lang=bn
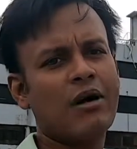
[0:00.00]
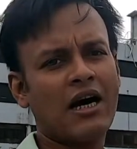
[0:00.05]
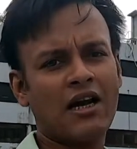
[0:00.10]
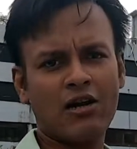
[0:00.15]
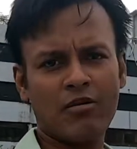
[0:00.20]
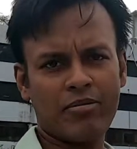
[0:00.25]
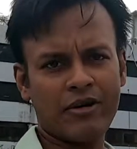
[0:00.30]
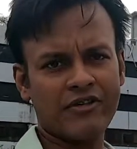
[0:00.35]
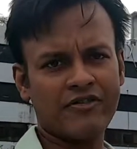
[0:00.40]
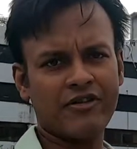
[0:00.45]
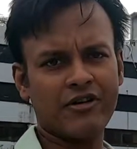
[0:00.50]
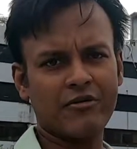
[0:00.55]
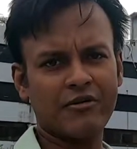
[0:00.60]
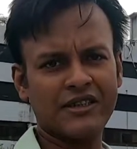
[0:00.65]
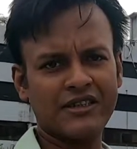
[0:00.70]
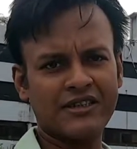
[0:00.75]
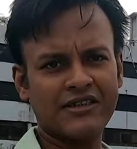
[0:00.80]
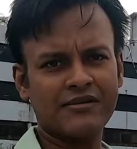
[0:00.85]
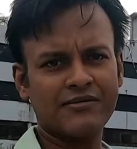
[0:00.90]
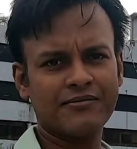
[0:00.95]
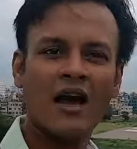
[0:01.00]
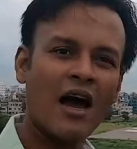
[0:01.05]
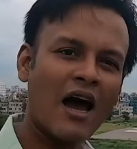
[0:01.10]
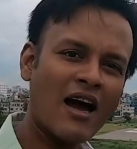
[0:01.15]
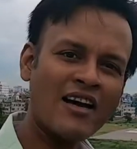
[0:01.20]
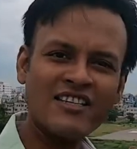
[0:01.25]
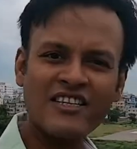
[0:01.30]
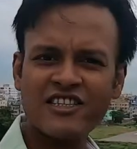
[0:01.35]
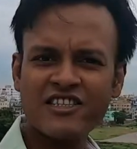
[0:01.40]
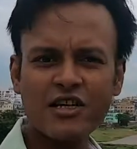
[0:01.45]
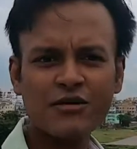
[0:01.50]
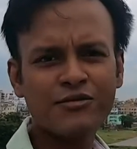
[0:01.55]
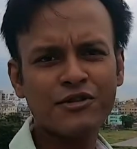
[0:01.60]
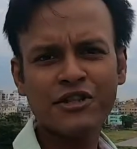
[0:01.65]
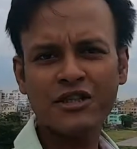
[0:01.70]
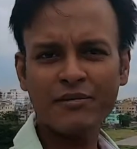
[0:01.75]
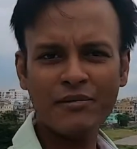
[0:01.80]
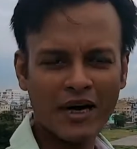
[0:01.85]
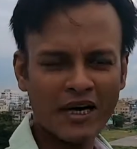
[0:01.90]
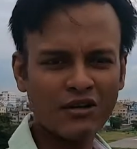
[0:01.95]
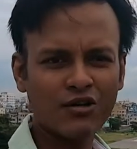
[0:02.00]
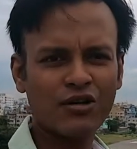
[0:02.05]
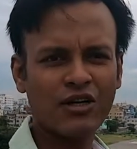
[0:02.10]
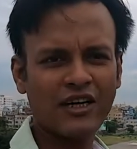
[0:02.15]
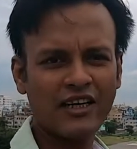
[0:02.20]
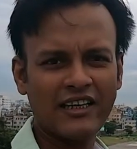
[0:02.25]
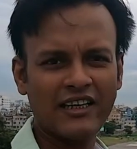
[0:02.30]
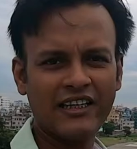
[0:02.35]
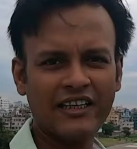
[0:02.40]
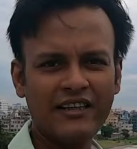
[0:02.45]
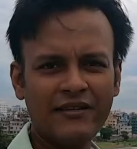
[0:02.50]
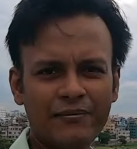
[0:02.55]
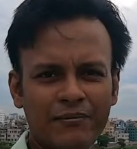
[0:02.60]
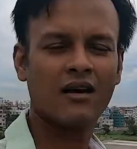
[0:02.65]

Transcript: ভালো পারফরমেন্স আর সেসব যদি বাদও রাখি